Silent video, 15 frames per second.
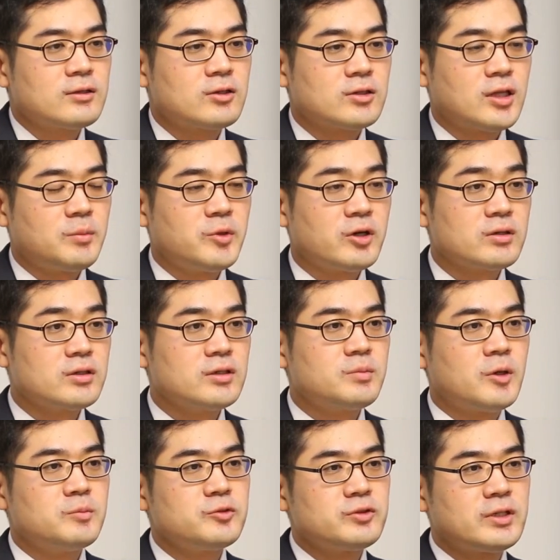그렇다면 그
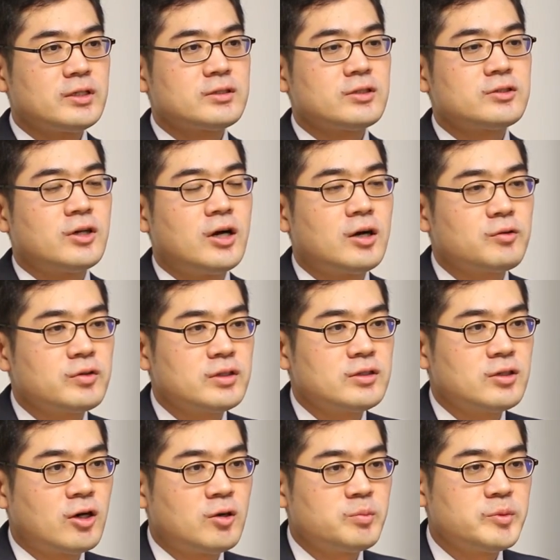법률에서 정하고 있는
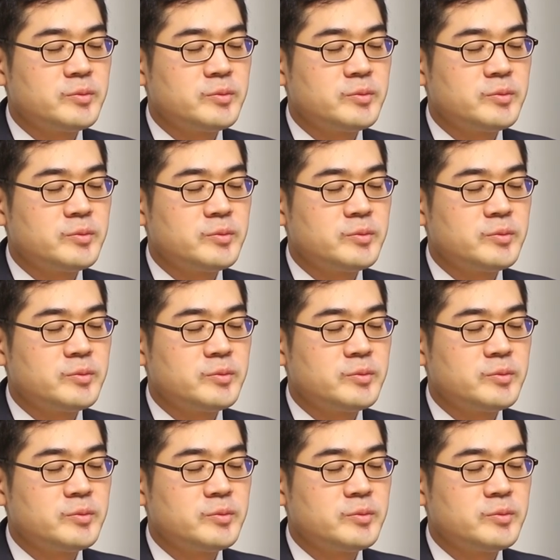영업